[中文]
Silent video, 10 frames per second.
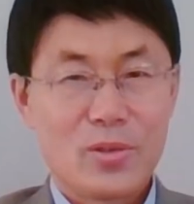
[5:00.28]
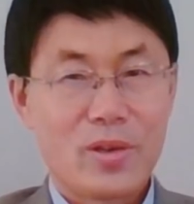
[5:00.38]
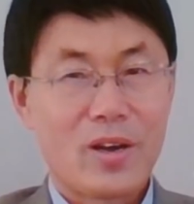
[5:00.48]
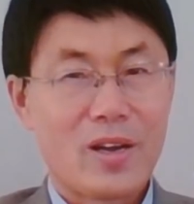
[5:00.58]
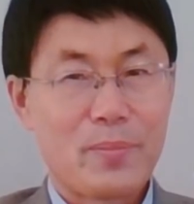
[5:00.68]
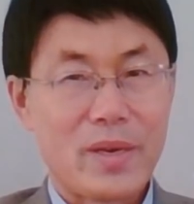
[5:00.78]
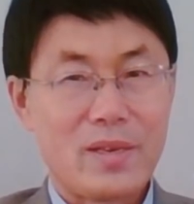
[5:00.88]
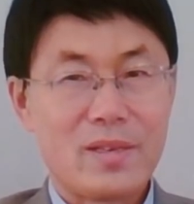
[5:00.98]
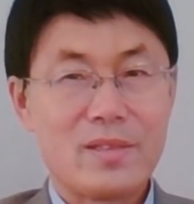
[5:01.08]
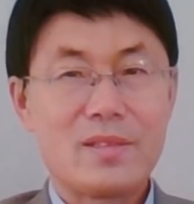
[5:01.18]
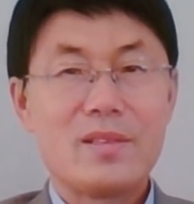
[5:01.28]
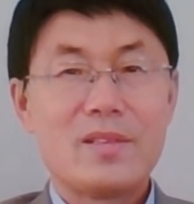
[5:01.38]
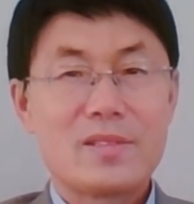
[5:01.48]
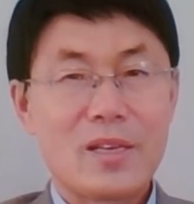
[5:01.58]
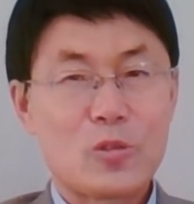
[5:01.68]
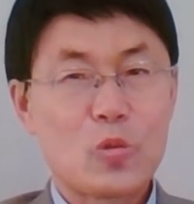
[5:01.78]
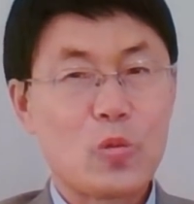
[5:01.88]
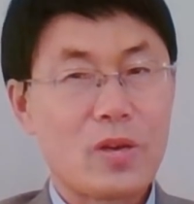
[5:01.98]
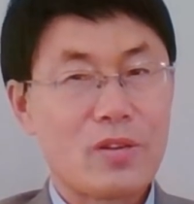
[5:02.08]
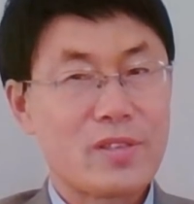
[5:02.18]
刚本人在中共
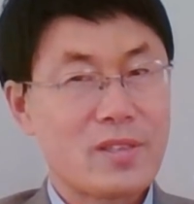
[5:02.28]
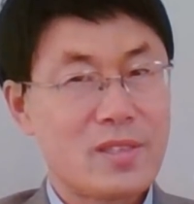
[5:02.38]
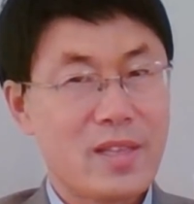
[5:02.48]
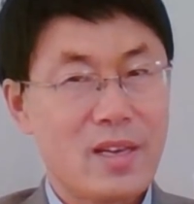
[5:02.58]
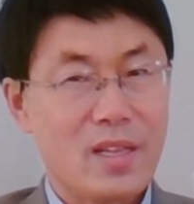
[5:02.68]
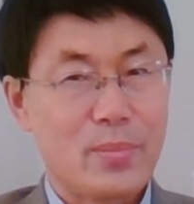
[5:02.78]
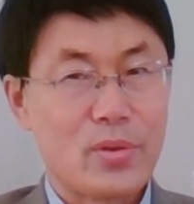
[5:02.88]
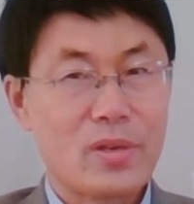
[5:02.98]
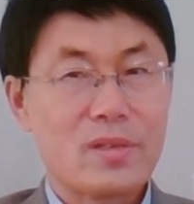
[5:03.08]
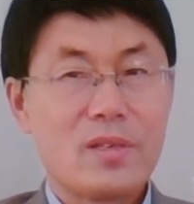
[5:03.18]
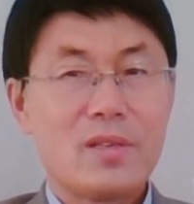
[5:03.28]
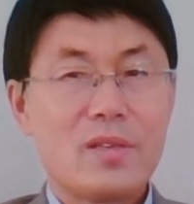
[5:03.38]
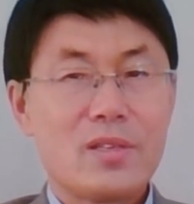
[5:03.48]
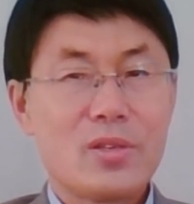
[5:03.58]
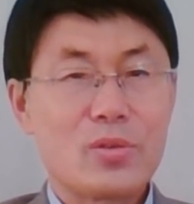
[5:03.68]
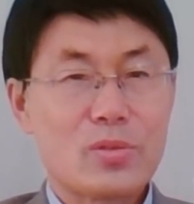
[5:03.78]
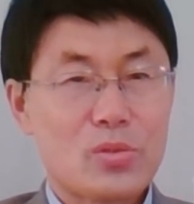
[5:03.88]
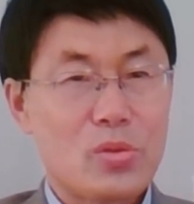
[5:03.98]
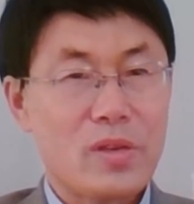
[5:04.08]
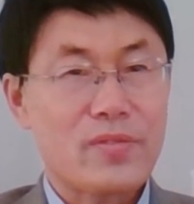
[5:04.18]
高层势单力薄，又
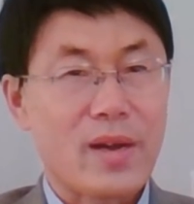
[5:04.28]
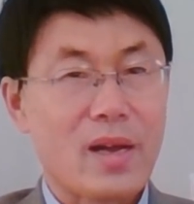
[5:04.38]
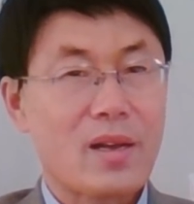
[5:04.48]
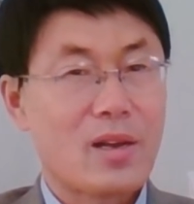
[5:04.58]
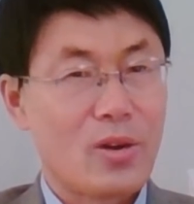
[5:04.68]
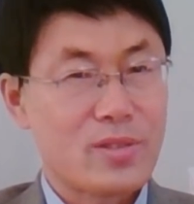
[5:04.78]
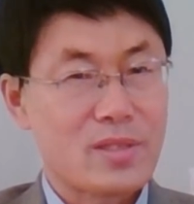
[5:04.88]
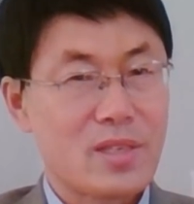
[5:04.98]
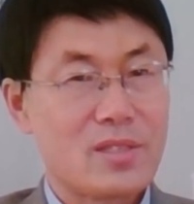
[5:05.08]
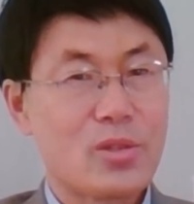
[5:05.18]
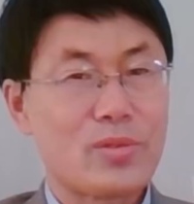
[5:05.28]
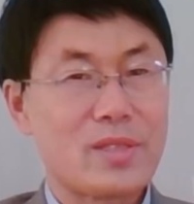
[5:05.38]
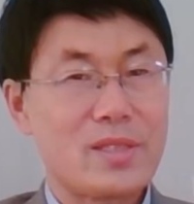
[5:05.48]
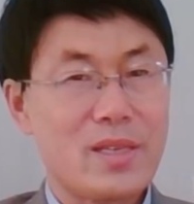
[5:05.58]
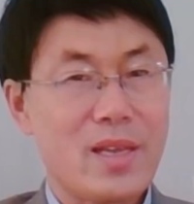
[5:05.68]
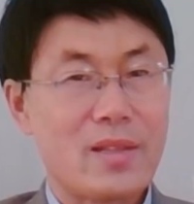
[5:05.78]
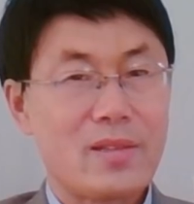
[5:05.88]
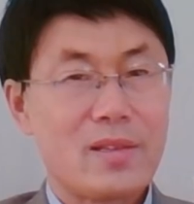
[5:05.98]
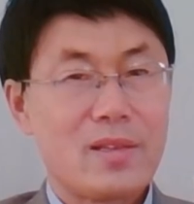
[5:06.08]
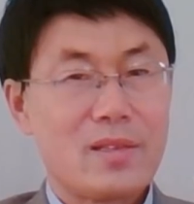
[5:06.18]
缺乏高层政治斗争经验，
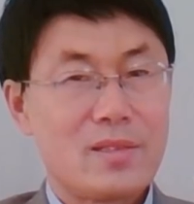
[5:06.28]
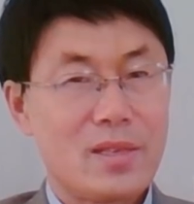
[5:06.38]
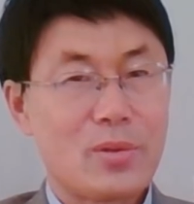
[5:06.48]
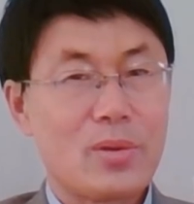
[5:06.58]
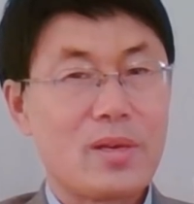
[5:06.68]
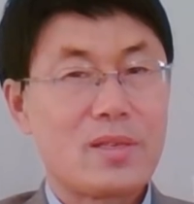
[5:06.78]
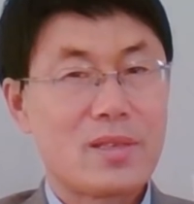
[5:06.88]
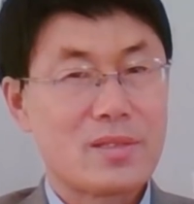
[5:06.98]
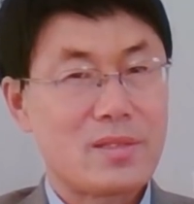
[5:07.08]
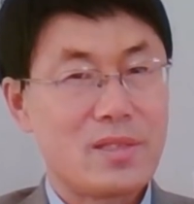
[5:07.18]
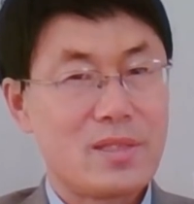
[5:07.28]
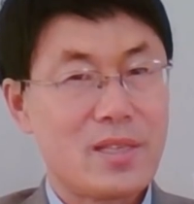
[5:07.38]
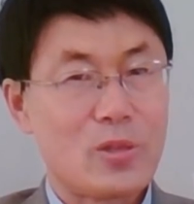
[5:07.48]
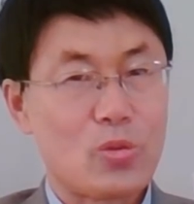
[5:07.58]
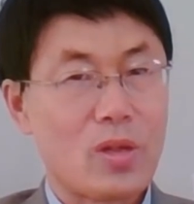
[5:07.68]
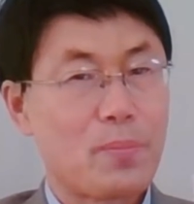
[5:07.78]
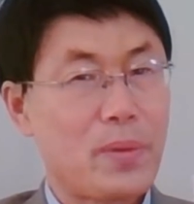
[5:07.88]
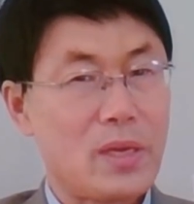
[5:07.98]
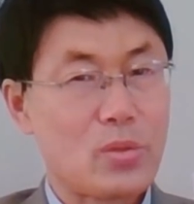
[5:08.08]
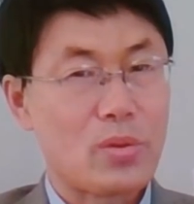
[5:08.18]
结果。让自己陷入了被
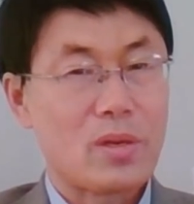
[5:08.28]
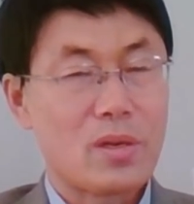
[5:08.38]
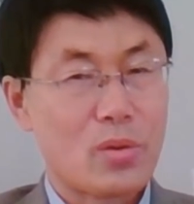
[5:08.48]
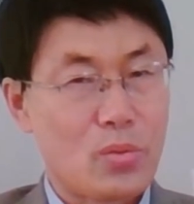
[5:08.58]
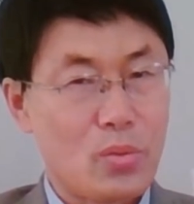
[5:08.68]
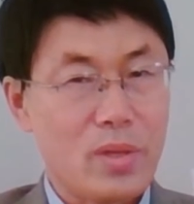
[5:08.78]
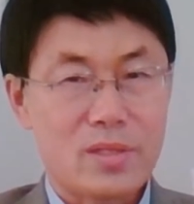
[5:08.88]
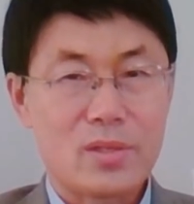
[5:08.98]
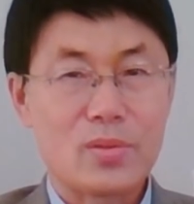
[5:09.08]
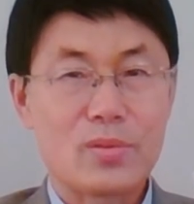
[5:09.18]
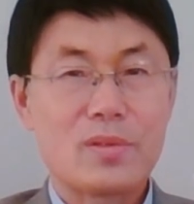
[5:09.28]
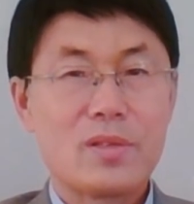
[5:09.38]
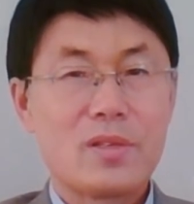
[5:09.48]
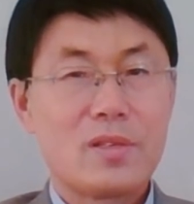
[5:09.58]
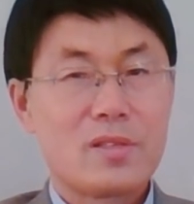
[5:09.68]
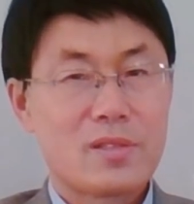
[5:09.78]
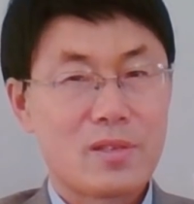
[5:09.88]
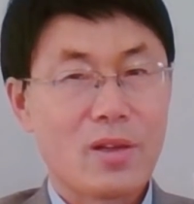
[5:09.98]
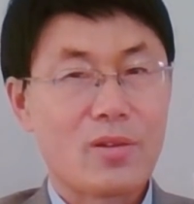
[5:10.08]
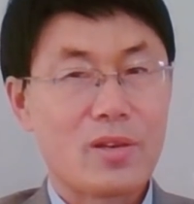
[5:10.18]
动和孤立之中，遭
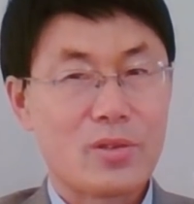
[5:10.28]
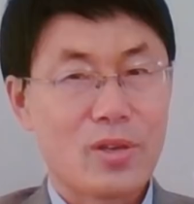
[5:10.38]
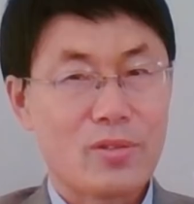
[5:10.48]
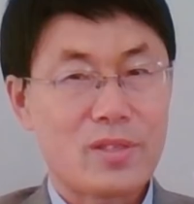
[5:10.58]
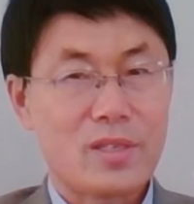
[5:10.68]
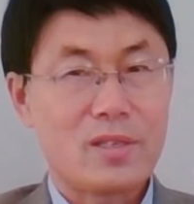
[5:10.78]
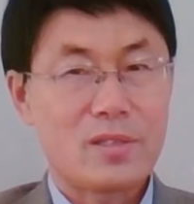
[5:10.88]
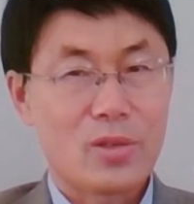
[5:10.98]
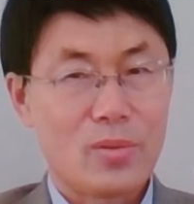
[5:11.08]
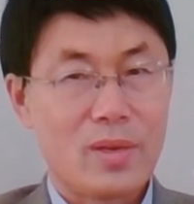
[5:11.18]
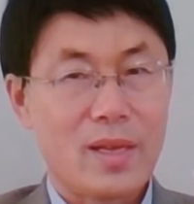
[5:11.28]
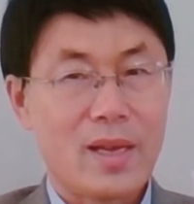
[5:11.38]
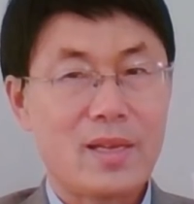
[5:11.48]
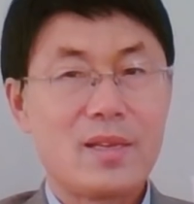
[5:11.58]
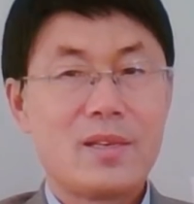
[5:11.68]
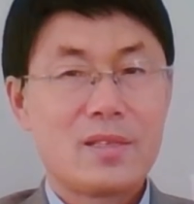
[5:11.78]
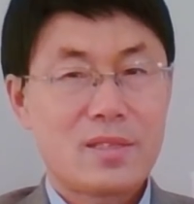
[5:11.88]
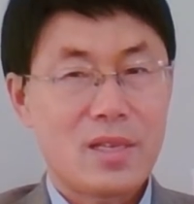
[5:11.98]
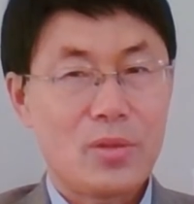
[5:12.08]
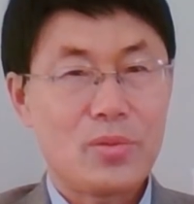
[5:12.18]
到了刘少奇、周恩来、
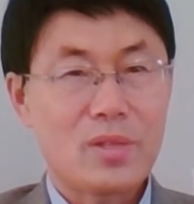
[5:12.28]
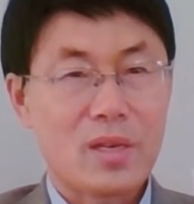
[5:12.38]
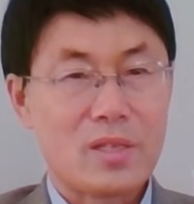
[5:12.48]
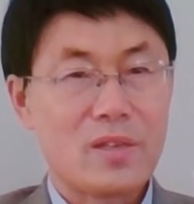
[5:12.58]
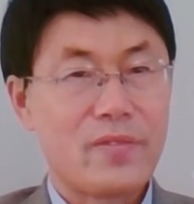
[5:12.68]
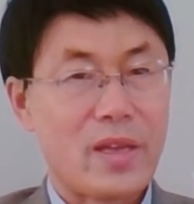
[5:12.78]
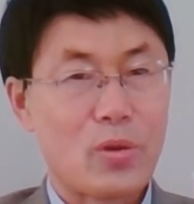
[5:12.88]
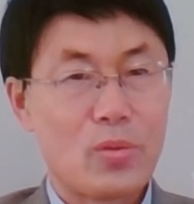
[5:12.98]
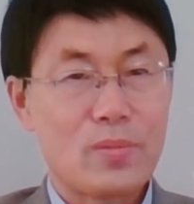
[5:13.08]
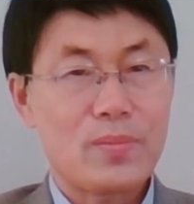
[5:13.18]
陈云等人的围攻。